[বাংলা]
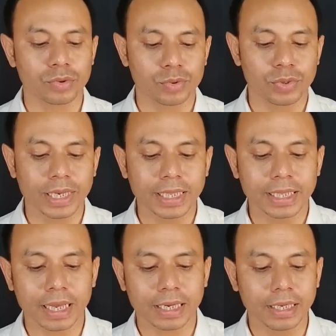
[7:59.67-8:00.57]
সুইগিতে
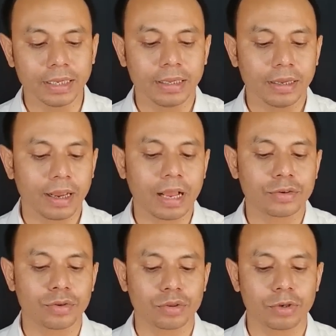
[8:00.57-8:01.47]
নাকি কাজ
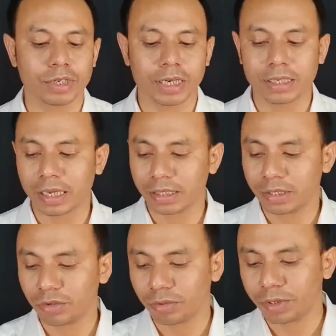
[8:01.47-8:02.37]
করতে বলে সেটা জানা গেছে
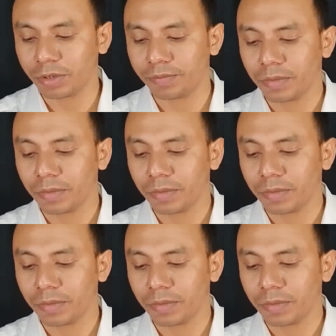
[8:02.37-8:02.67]
দর্শকবৃন্দ